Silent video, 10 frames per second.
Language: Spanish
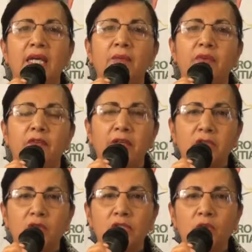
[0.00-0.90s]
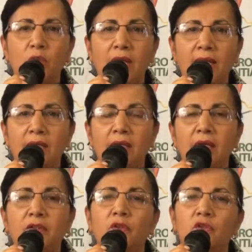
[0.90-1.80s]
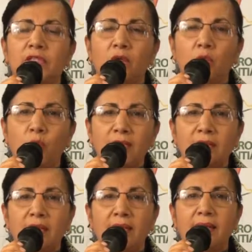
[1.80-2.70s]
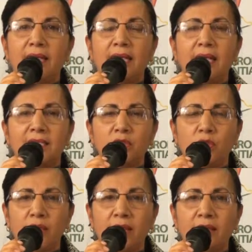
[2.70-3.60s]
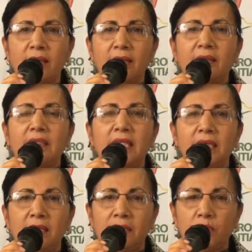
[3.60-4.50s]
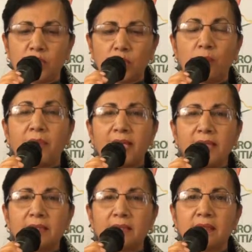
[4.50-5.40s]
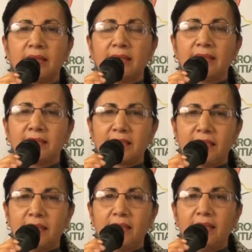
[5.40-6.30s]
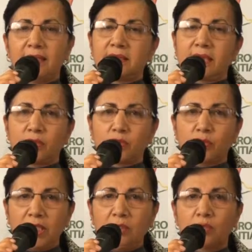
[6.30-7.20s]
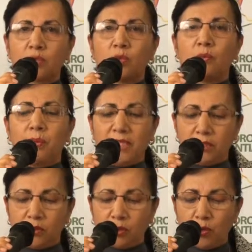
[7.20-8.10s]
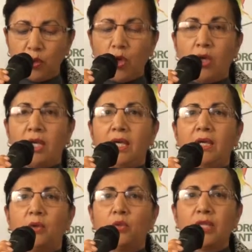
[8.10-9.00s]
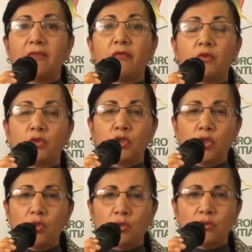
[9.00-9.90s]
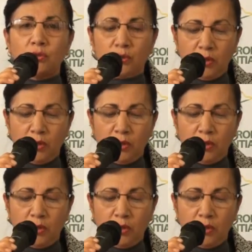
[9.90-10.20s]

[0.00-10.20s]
El proyecto titular no se encuentra en la ciudad ni en nuestro país, está en Estados Unidos cumpliendo eh, una función